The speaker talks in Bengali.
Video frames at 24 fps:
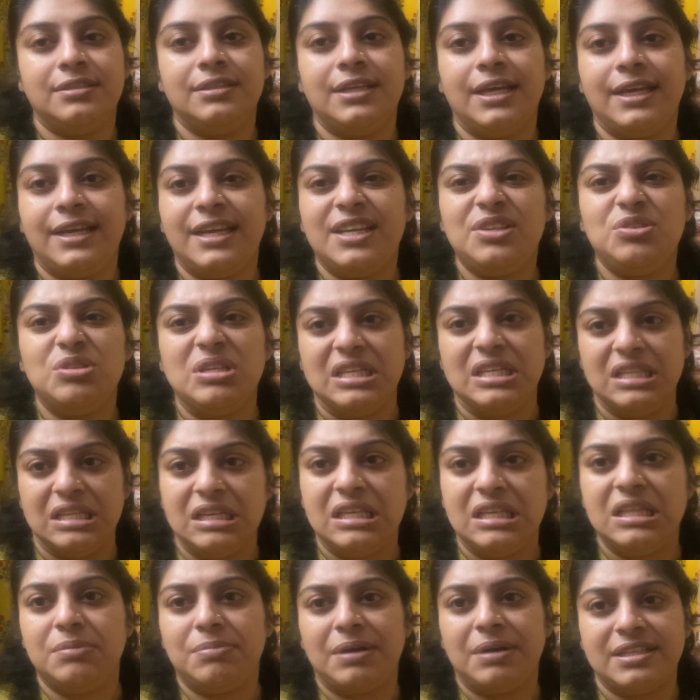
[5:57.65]
দেখি একটু খিদে
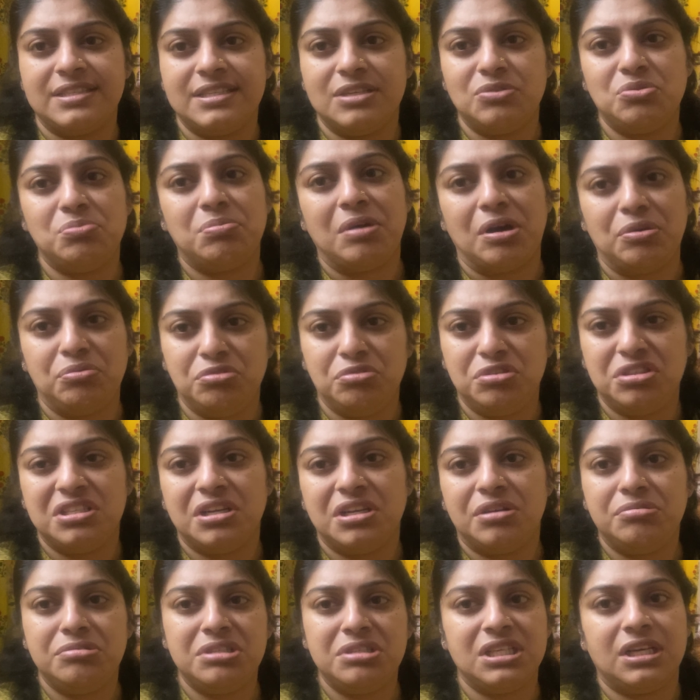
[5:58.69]
খিদে পাচ্ছি একটু পাউরুটি
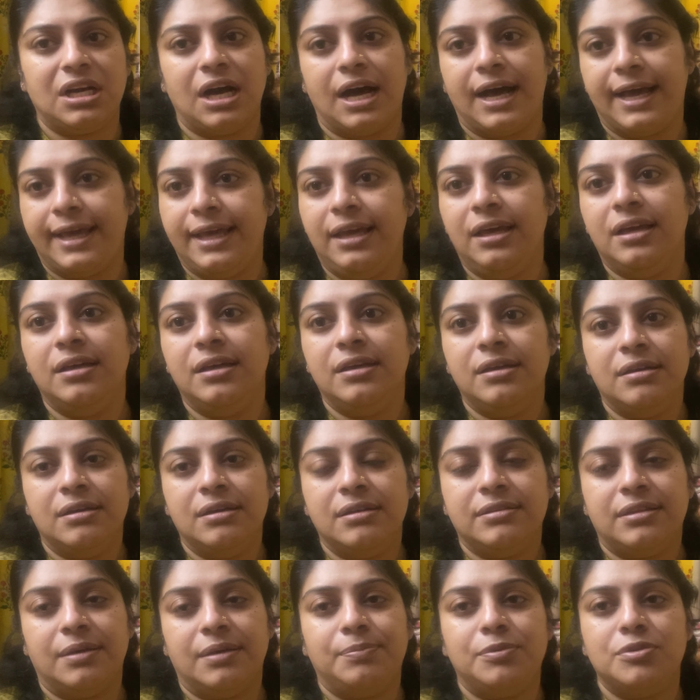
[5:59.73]
টাউরুটি খাই
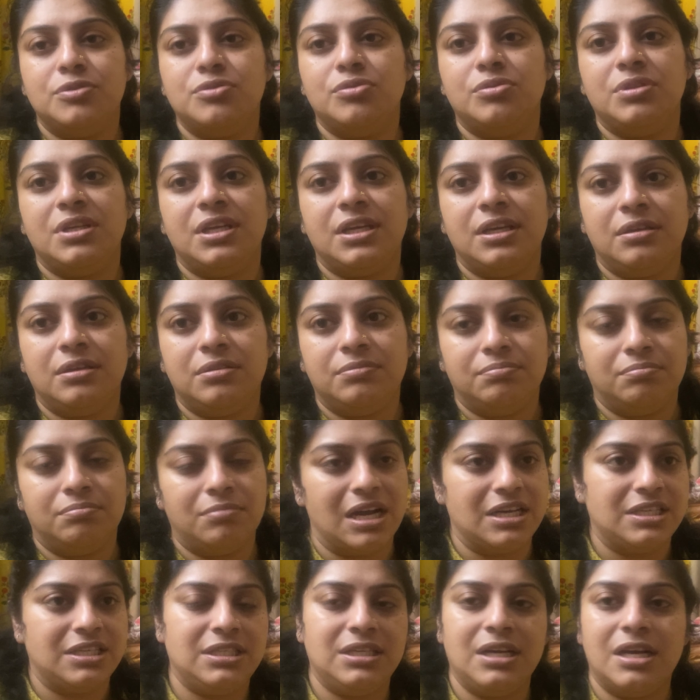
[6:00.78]
তারপর যদি
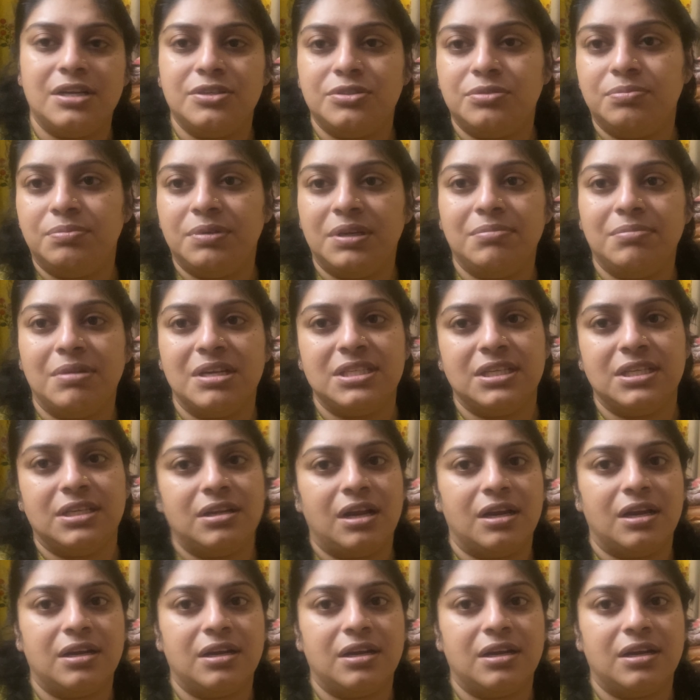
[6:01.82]
মাসি আসবে মাসিকে